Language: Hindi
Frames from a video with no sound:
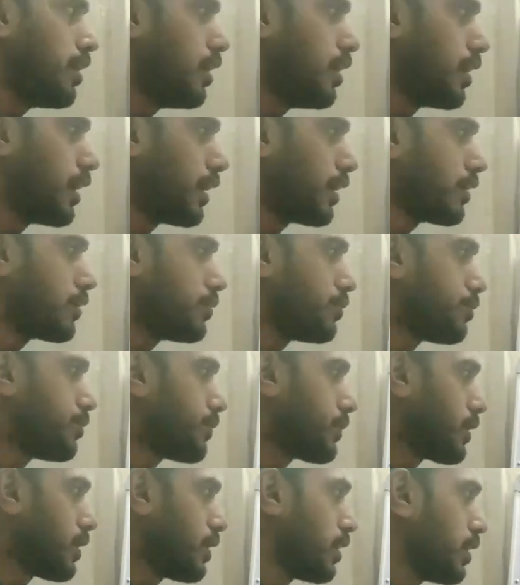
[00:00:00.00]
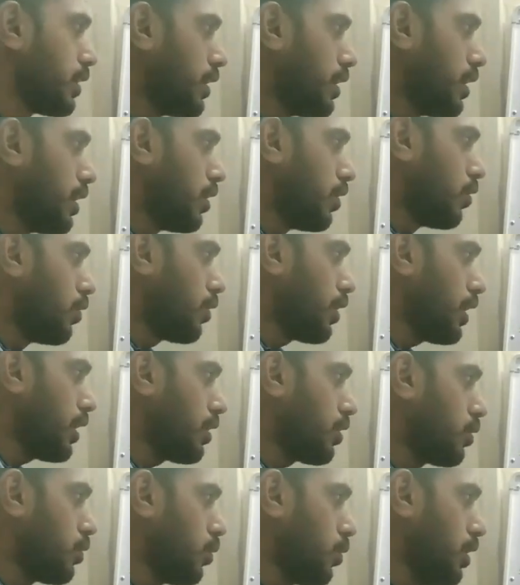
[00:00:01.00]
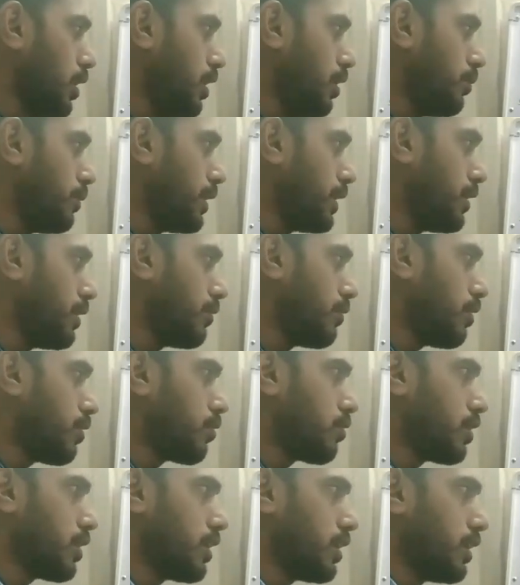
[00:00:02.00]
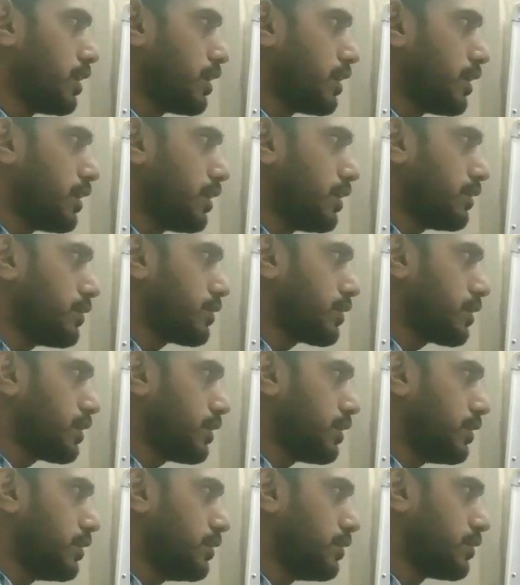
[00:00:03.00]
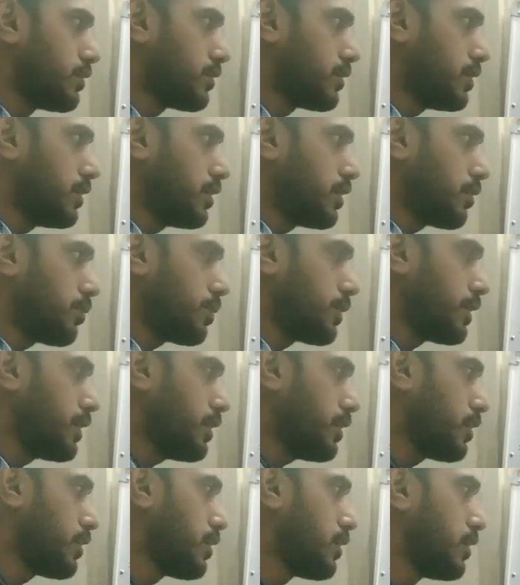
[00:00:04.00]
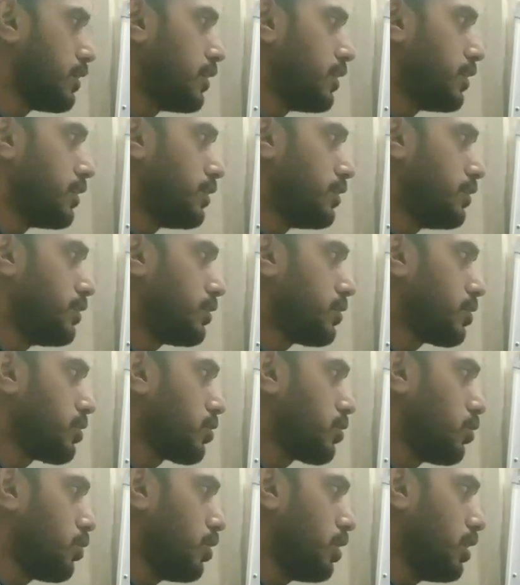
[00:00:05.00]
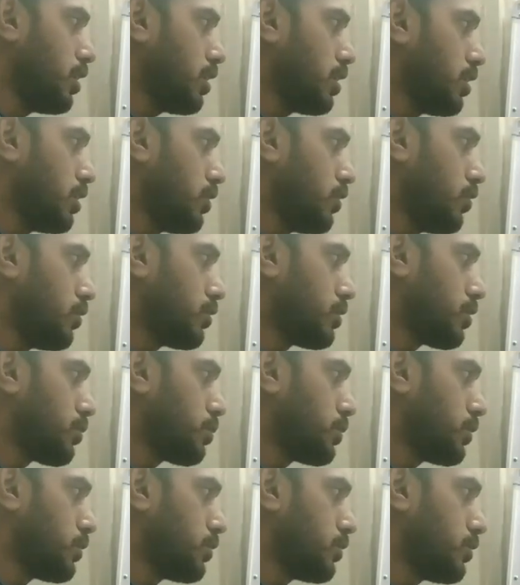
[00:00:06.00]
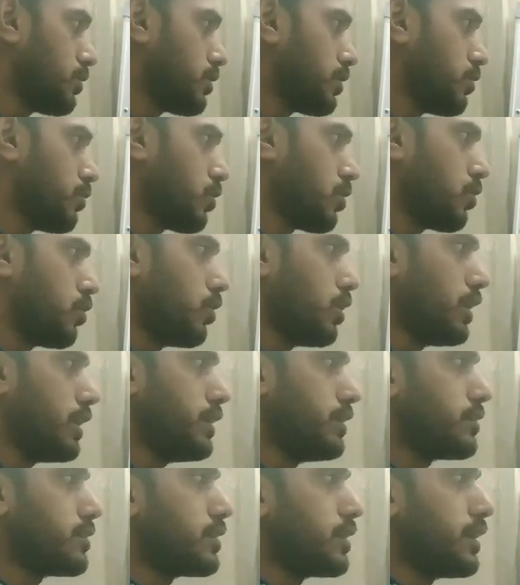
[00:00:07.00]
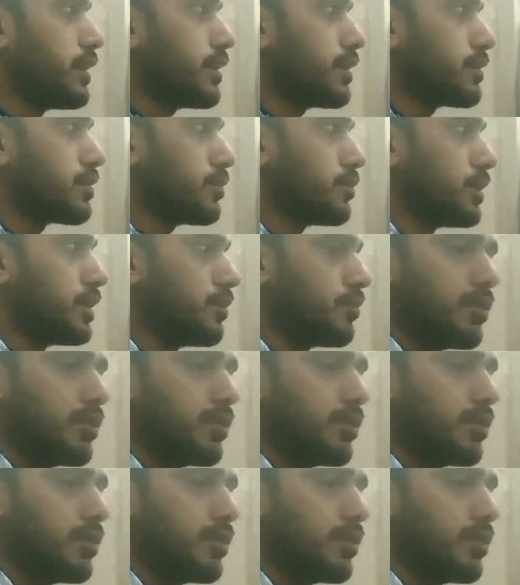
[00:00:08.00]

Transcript: आई और एक कोयल मैंने वाउंड की है इसके स्टेटर पे जिस कोयल को सपोज वो कोयल इस तरीके से मैंने